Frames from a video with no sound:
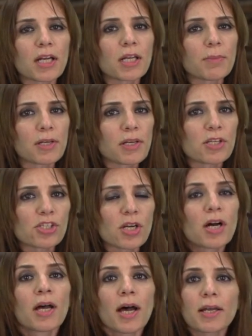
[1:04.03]
العالمي
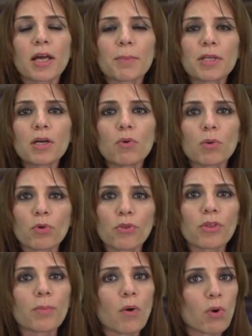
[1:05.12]
للهجرة الآمنة
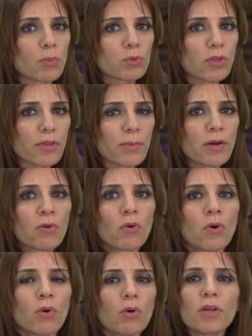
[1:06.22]
والمنظمة والمنتظمة
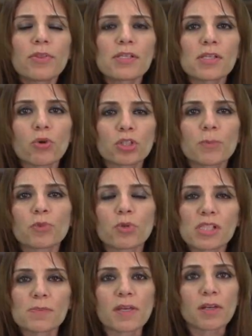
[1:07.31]
والذي سيعتمد
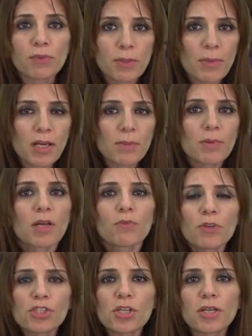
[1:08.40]
رسميا في المغرب
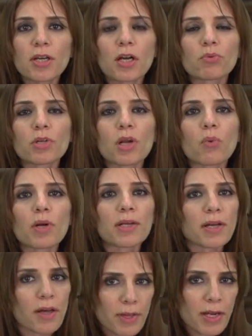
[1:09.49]
في شهر كانون الأول
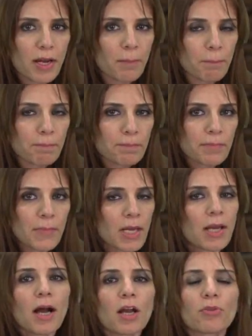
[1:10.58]
لهذا العام
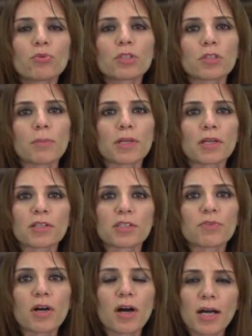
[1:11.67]
حيث تضمن
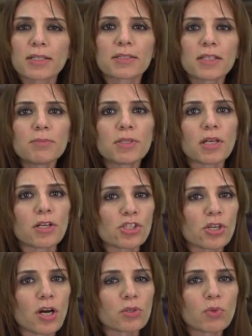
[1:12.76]
الاتفاق عددا من
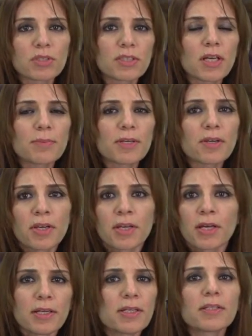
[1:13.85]
الإجراءات والتدابير
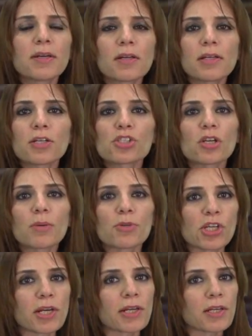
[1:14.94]
لإدارة الهجرة
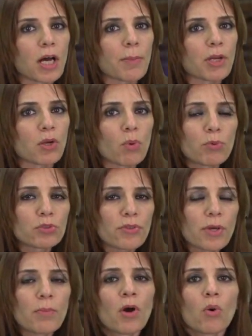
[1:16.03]
بشكل آمن
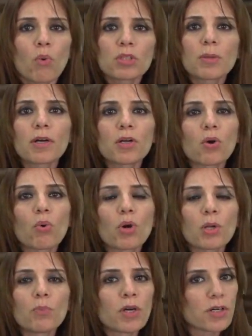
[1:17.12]
ومنتظم وضمان حقوق
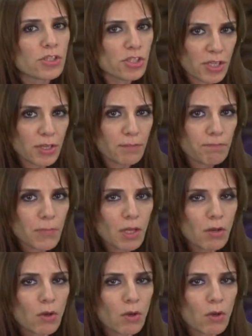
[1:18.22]
المهاجرين